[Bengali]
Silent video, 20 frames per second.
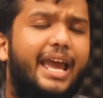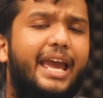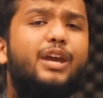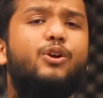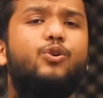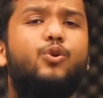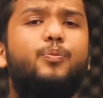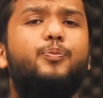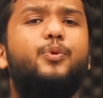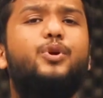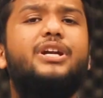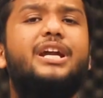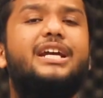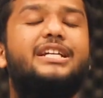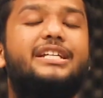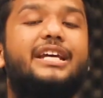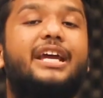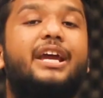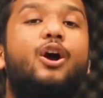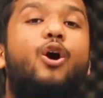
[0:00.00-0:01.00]
এই
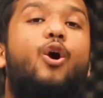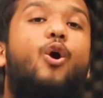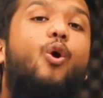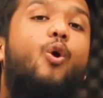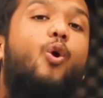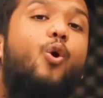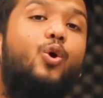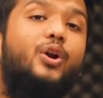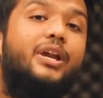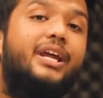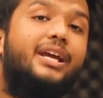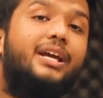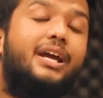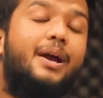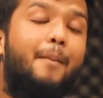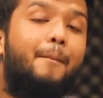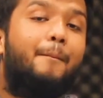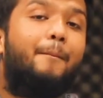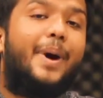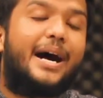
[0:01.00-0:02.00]
উপন্যাসে অনেক
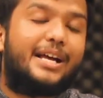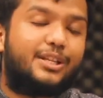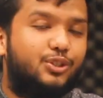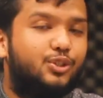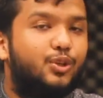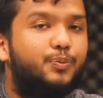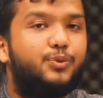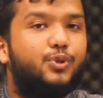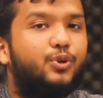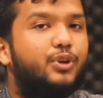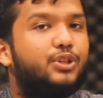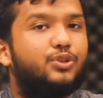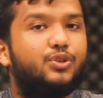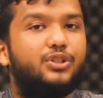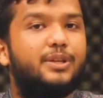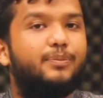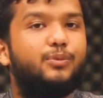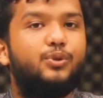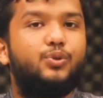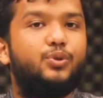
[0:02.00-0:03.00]
বাস্তব চরিত্র
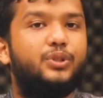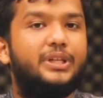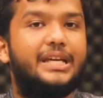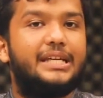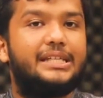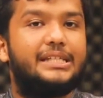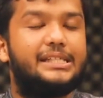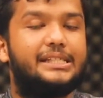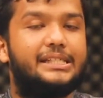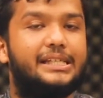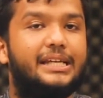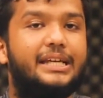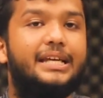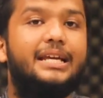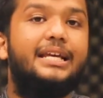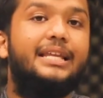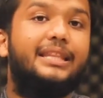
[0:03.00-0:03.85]
যেমন উঠে এসেছে